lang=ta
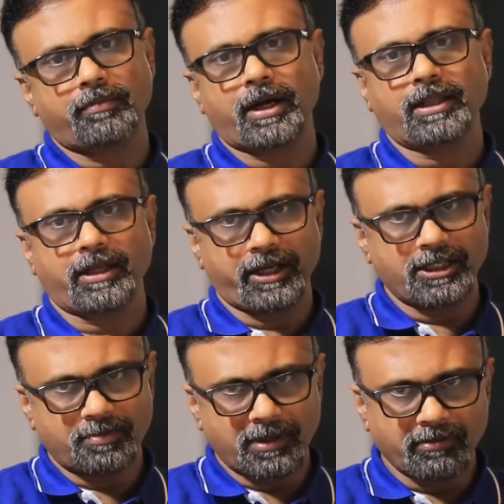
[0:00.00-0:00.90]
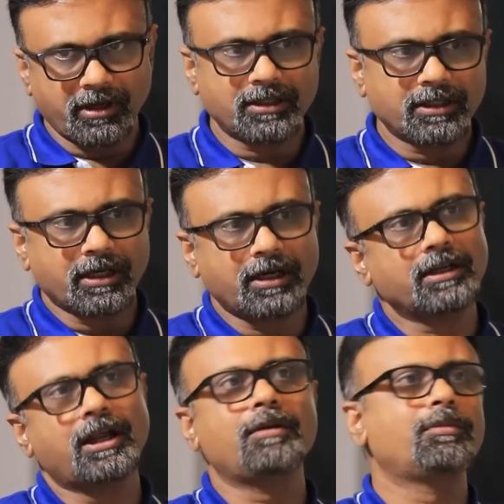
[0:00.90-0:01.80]
பணத்தை ரைஸ் பண்ண வரத்துக்கு
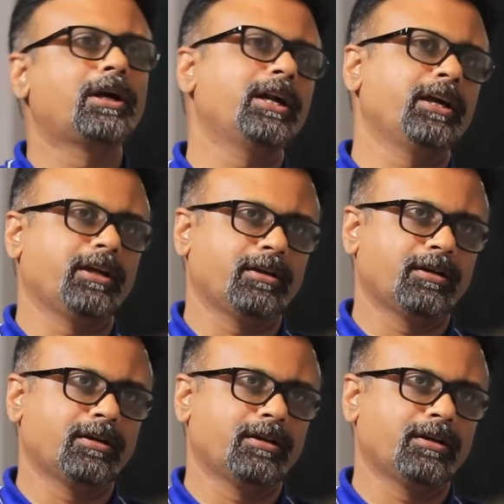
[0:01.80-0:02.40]
ரெண்டு நாள் முன்னாடி